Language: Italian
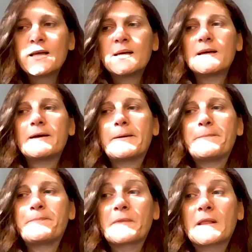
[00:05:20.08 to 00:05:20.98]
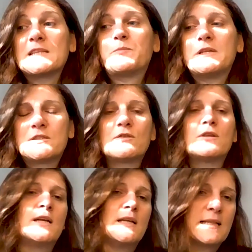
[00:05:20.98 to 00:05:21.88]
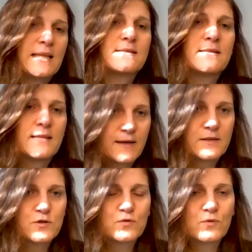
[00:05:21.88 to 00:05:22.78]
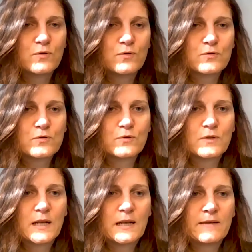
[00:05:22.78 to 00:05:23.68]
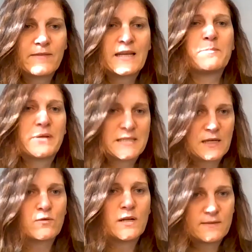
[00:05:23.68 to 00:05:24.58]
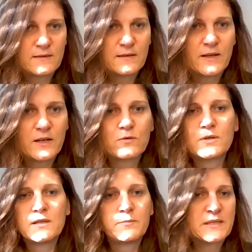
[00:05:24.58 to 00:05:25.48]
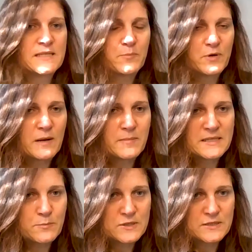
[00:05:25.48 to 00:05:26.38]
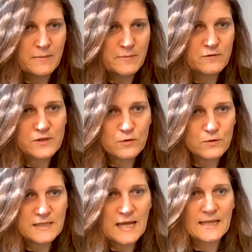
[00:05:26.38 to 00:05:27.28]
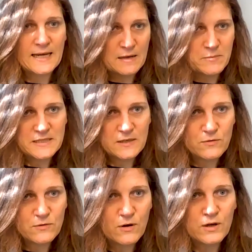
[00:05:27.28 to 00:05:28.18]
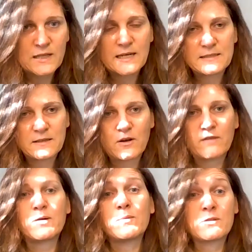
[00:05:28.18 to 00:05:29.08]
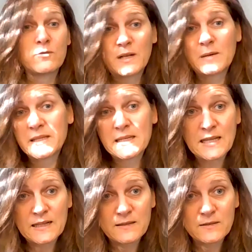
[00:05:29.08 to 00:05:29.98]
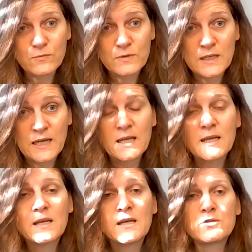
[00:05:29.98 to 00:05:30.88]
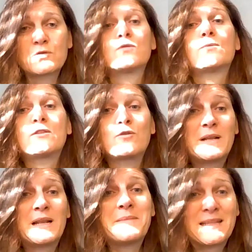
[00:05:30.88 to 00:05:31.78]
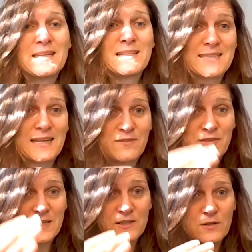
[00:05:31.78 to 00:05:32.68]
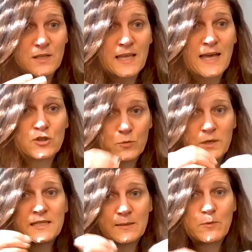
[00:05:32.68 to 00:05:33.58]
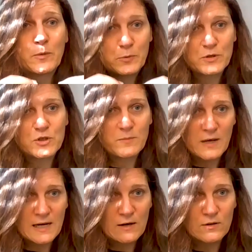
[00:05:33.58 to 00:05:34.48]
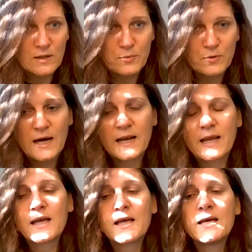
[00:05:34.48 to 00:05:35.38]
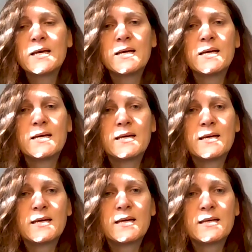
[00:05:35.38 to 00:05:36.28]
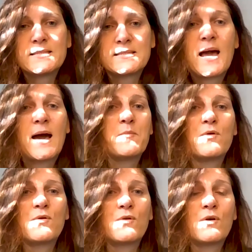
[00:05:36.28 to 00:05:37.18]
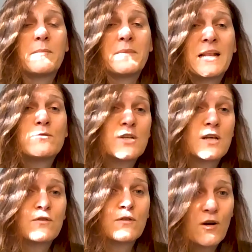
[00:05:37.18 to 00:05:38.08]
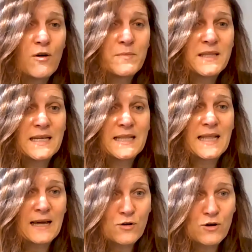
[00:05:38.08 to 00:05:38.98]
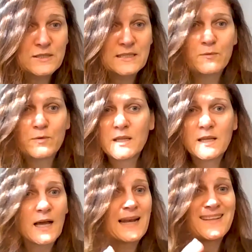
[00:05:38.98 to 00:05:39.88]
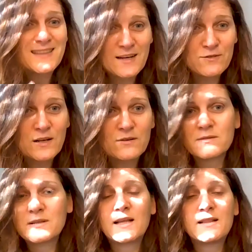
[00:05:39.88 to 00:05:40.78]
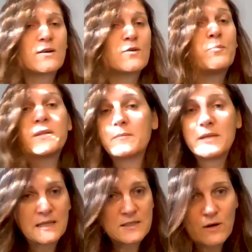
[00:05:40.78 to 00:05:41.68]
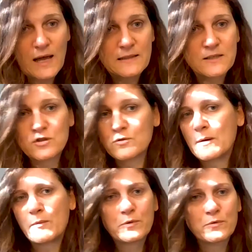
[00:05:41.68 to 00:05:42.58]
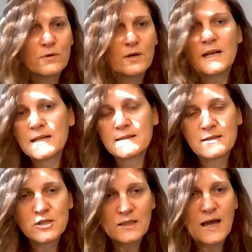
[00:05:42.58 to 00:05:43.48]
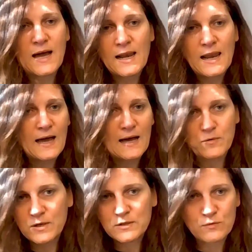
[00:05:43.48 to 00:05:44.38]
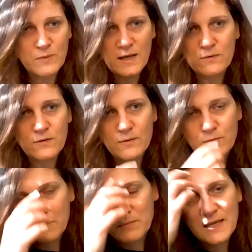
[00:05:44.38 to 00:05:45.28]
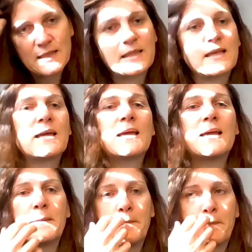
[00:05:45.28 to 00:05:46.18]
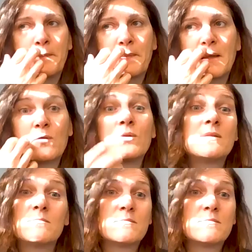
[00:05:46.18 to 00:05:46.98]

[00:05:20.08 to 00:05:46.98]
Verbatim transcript: Ehm, le spedizioni in Antartide sono, sono, delle vere imprese collettive, no? quindi per esempio nella base più estrema dove sono stata, che è la della base Concordia che si trova a 4.000 metri di altitudine. Sono 4.000 metri di stratificazione di ghiaccio perché siamo proprio in cima alla calotta polare. Eh, siamo a 1.200 km dalla costa, quindi all'interno del continente completamente isolati, ci dobbiamo produrre l'elettricità, l'acqua, insomma è, è un ambiente in cui